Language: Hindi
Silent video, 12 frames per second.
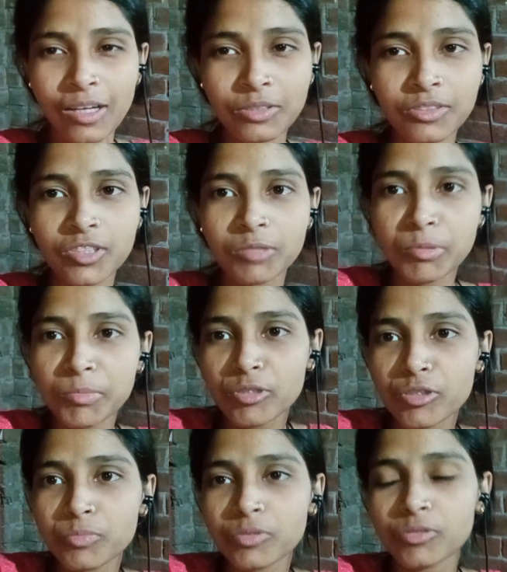और दोस्तों मैं
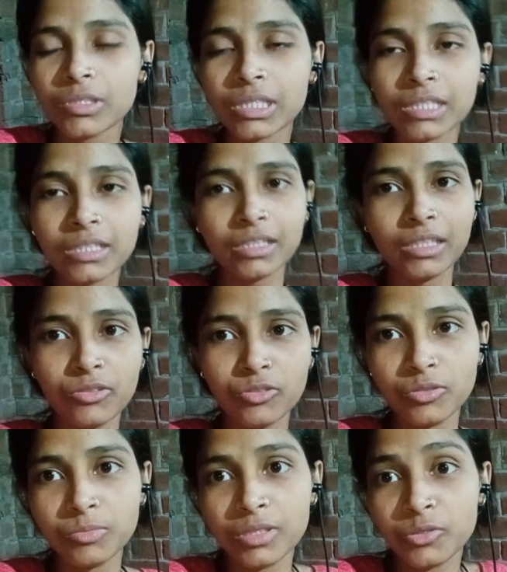बिल्कुल बुद्धू सी लड़की
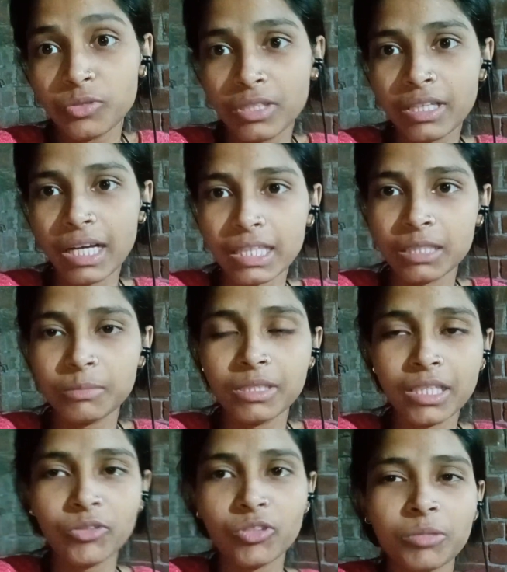हूँ मैं रोटी खाती
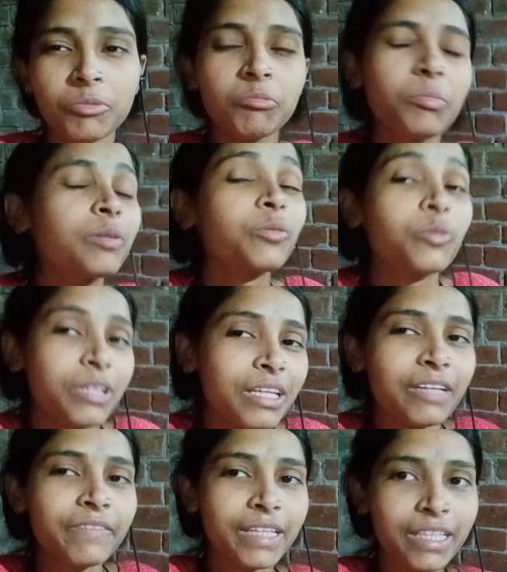भी नहीं हूँ तभी भी मैं रोटी
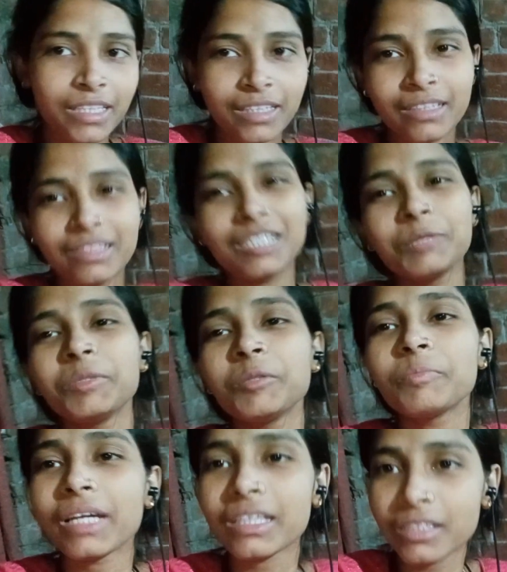का वेट कर रही थी कि
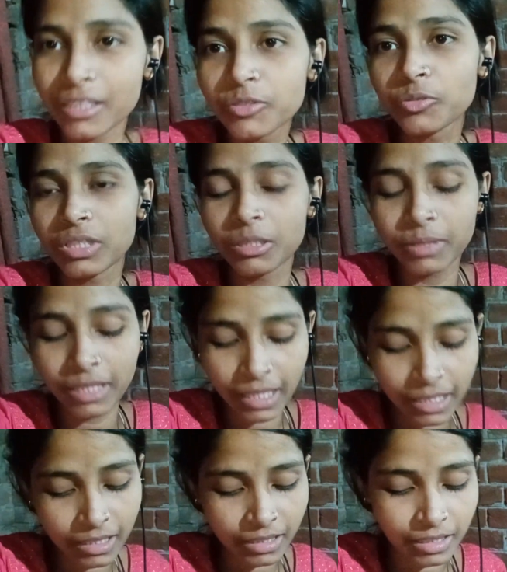मेरी प्यारी दीदी रोटी
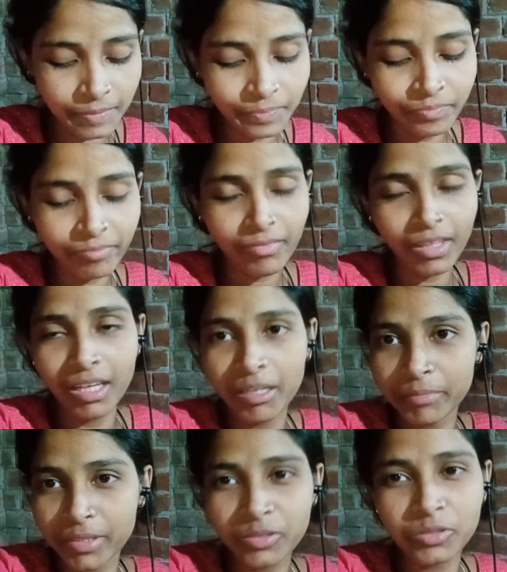बना रही हैं
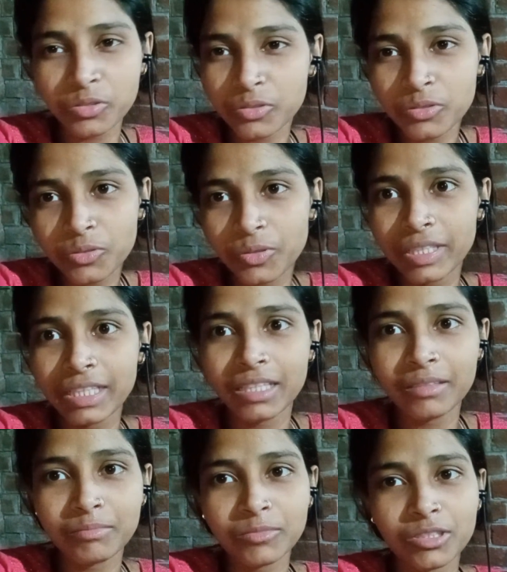बट दोस्तों कोई
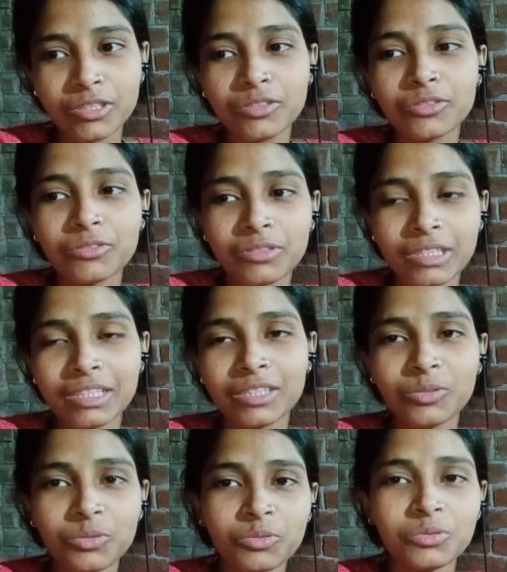नहीं है मुझे तो रोटी से
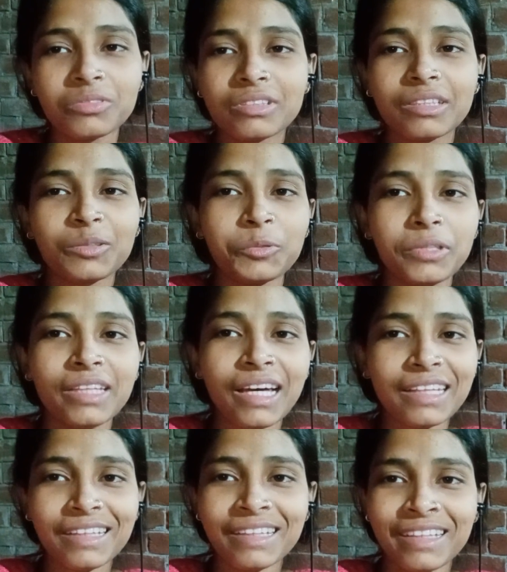दूर दूर तक कोई
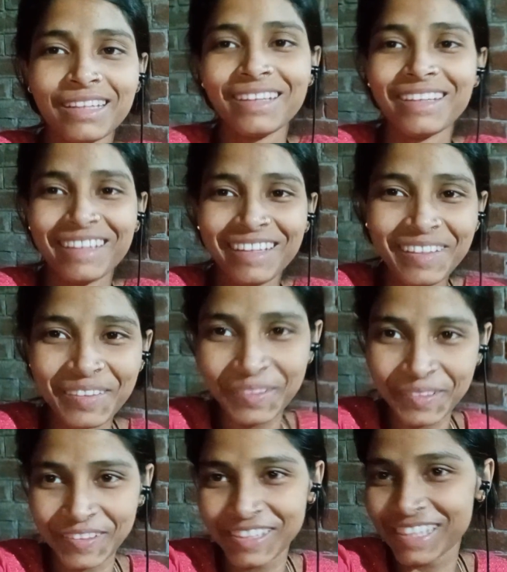नाता नहीं है
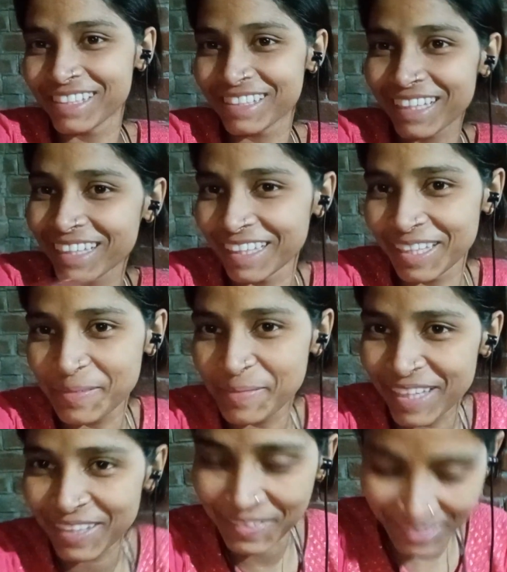कोई रिश्ता नहीं है
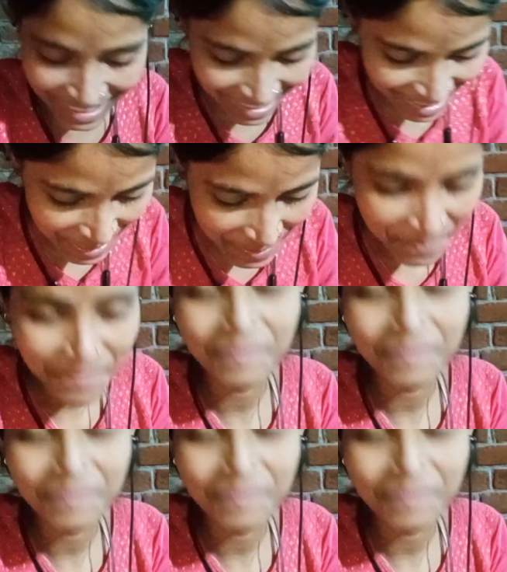मेरा रोटी से